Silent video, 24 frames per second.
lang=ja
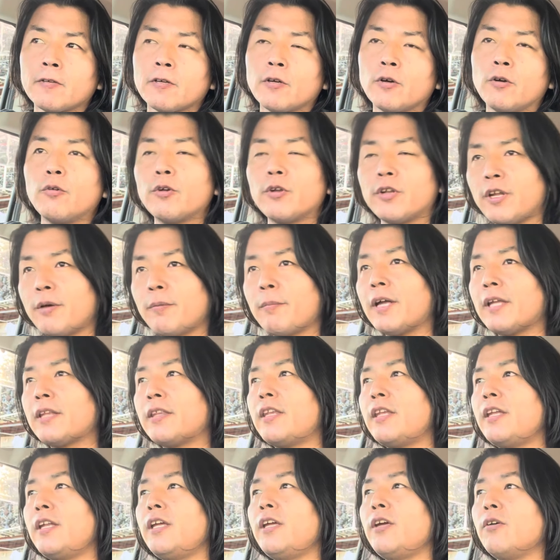これね、
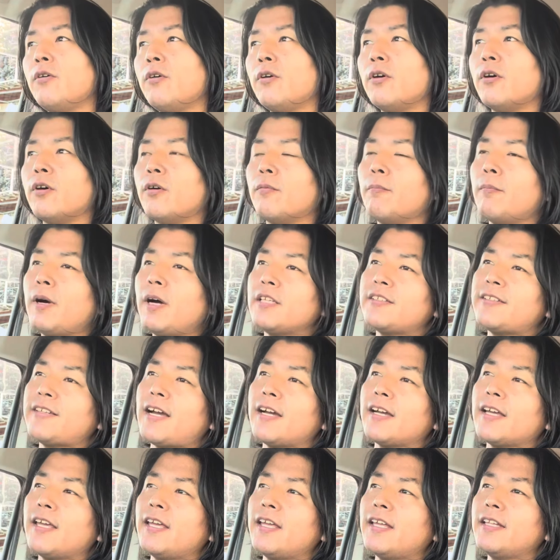バッテリーを、まあ
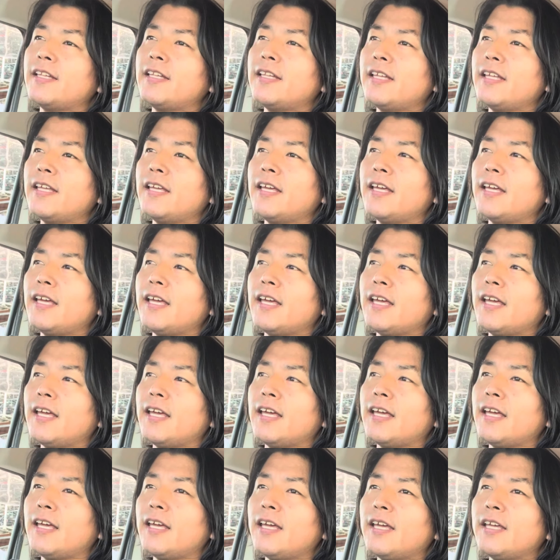車検
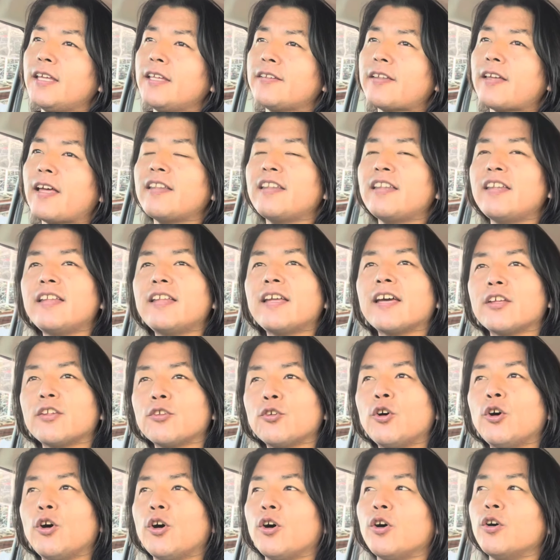で3年だけ
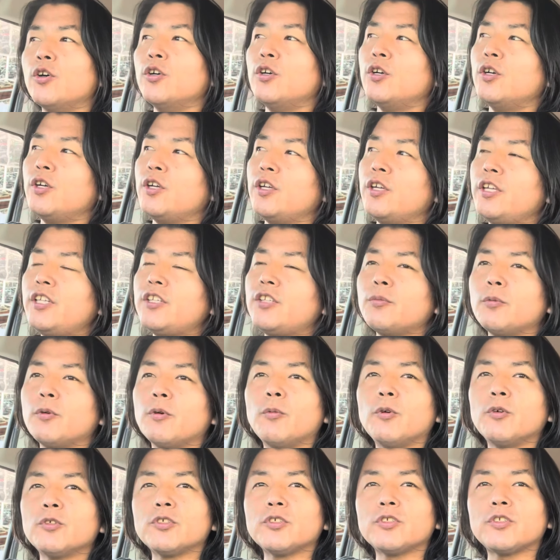ど、いつも
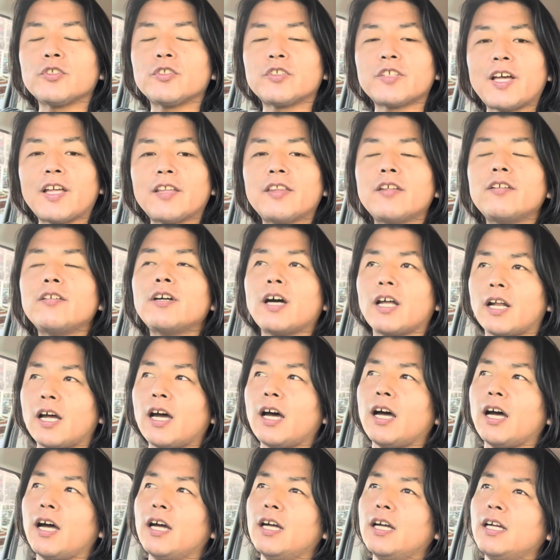もうちょっと使ってるか
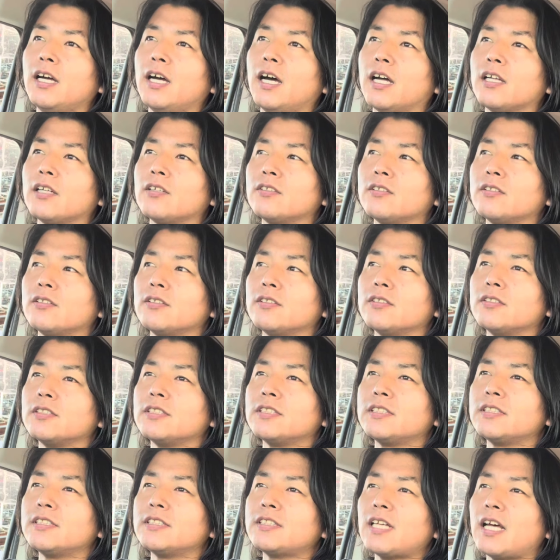ら、あのー
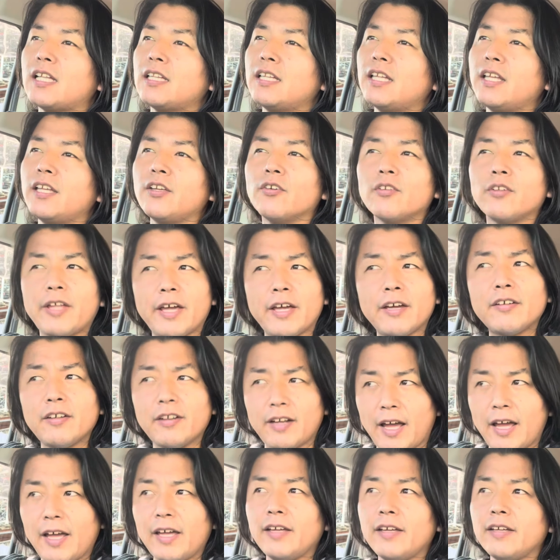3年、4年ぐ
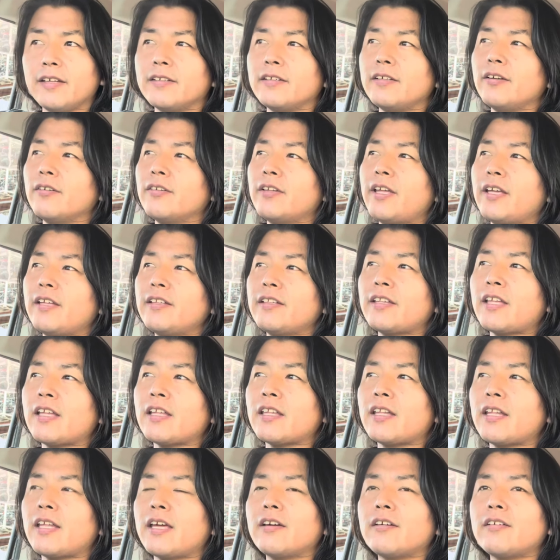らい ?4 年経
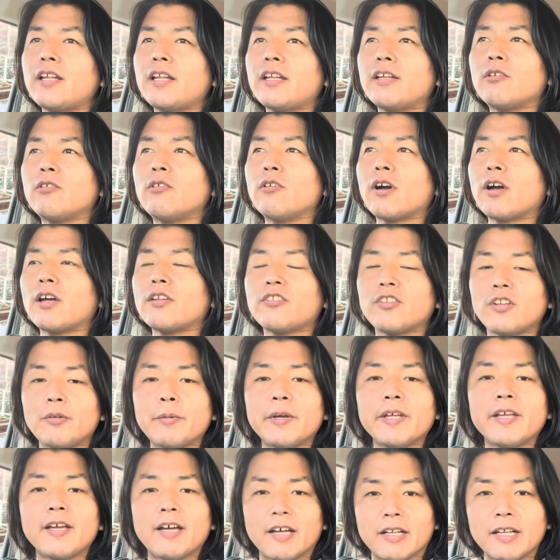たないぐらいで交換すれ
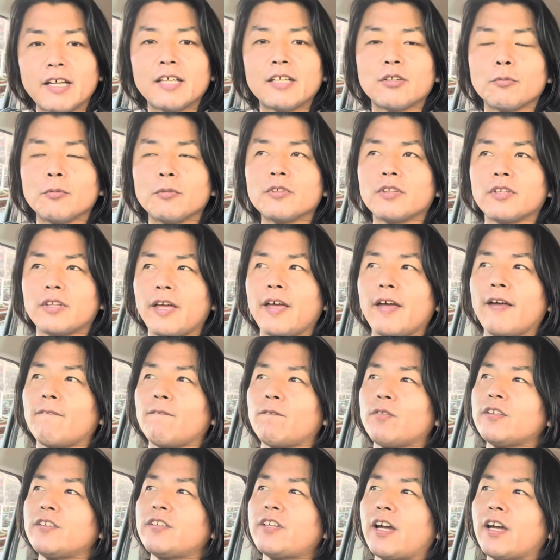ばいいかなと思って、
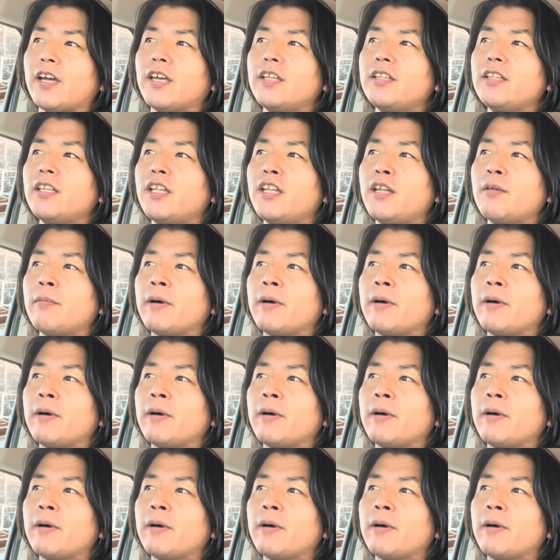車検でね、